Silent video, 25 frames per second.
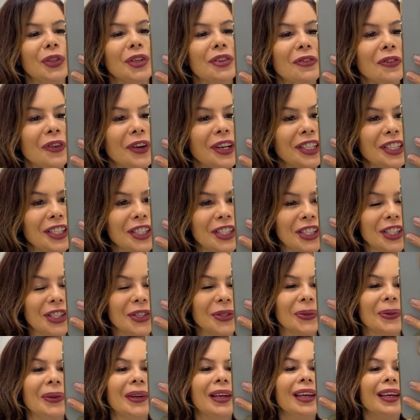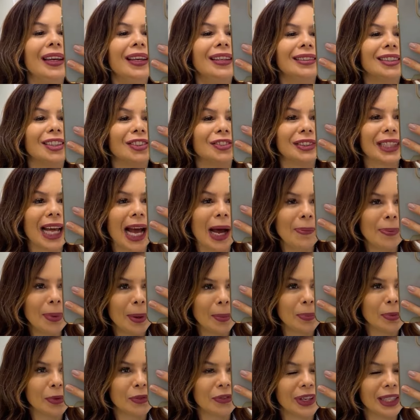infantil. Então dá para
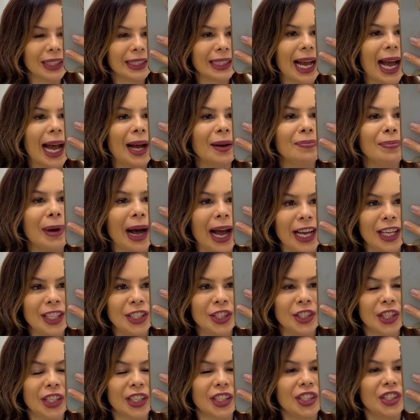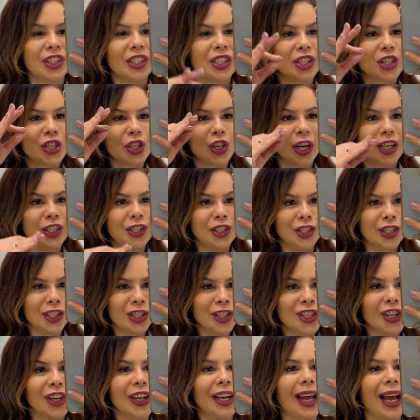aproveitar bastante, é só
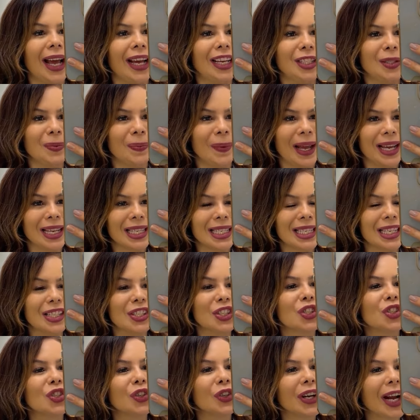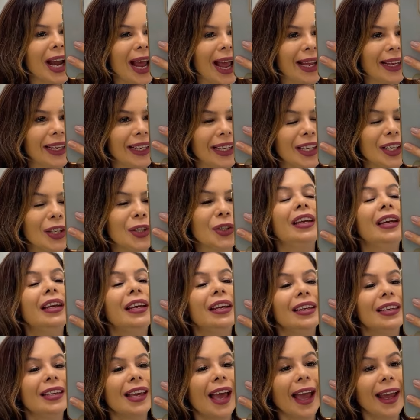adicionar as peças no carrinho,
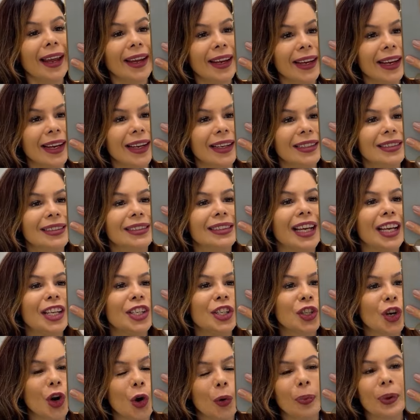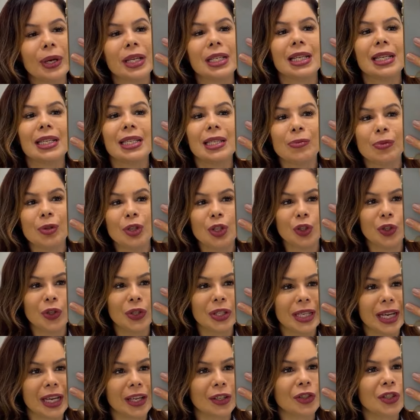que aí nas compras acima de
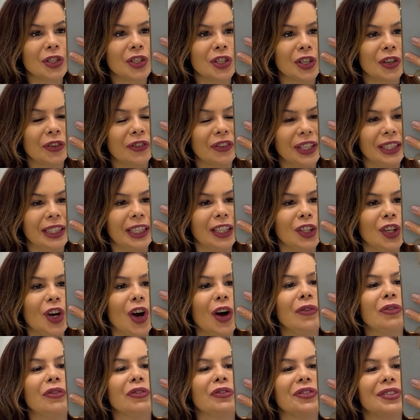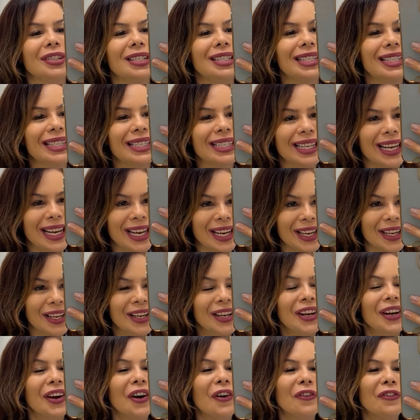299 você
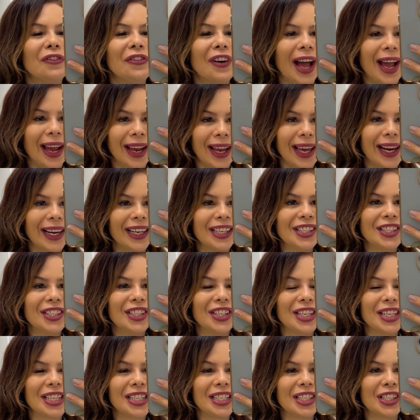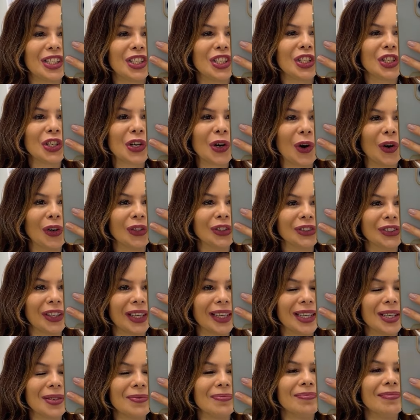vai garantir esse desconto
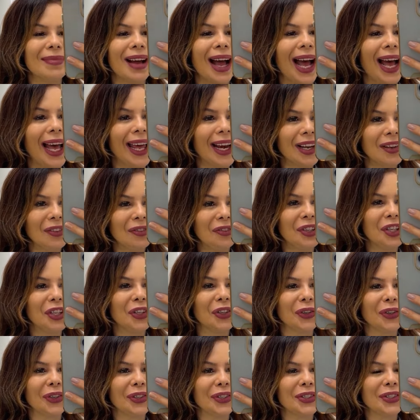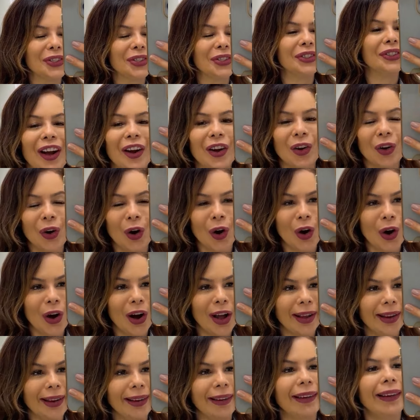aí maravilhoso.
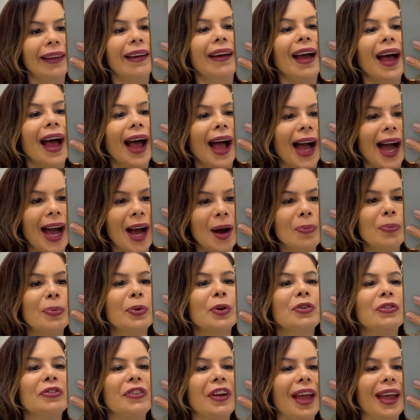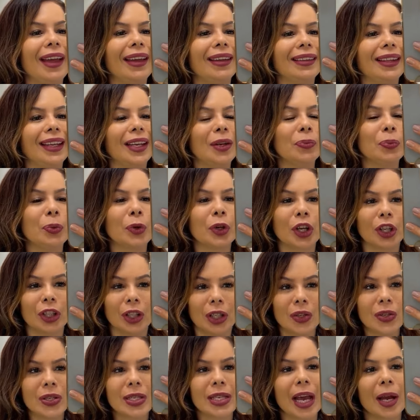Corre, aproveitem, porque eu
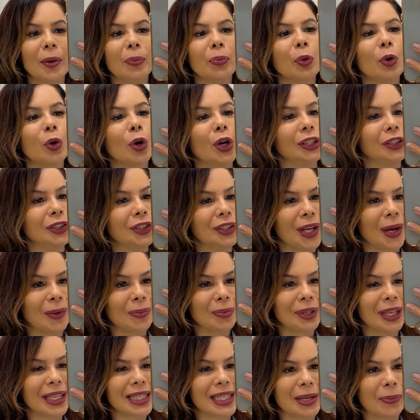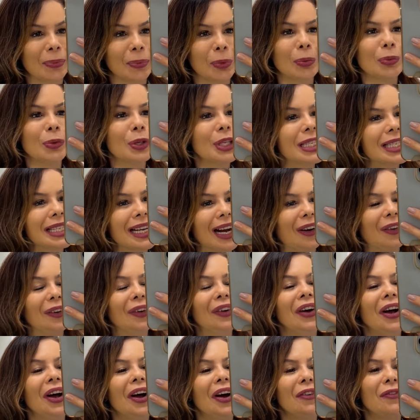não sei por quanto tempo que essa promoção
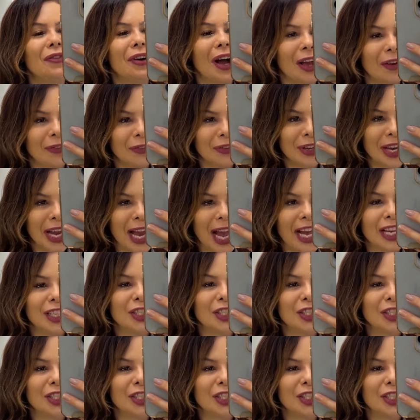vai ficar